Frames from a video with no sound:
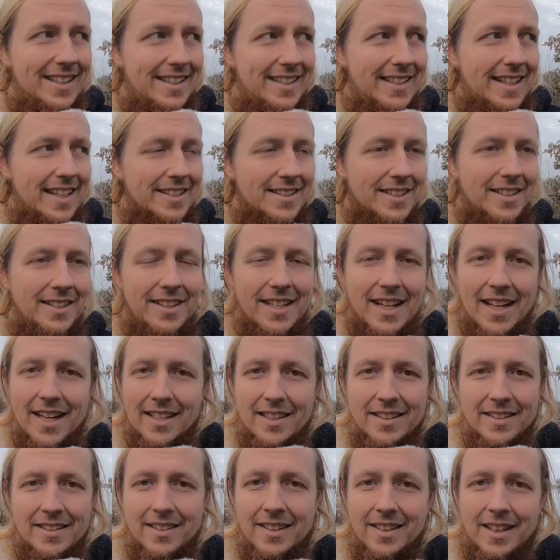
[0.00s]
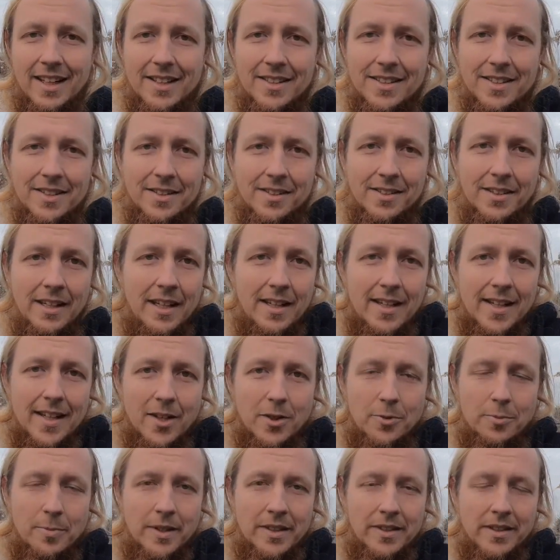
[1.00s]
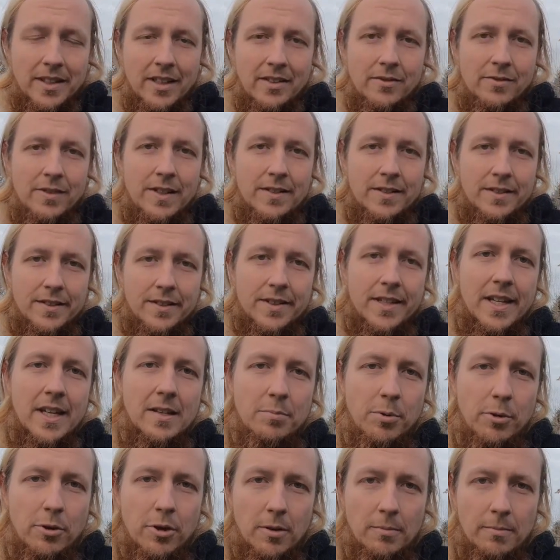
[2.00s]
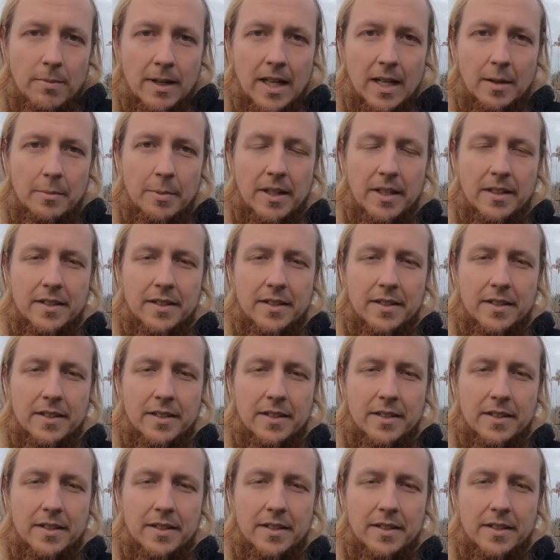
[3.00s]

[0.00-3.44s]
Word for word: dass ich ein krasses Gegenargument gegen fließendes Geld bekommen habe,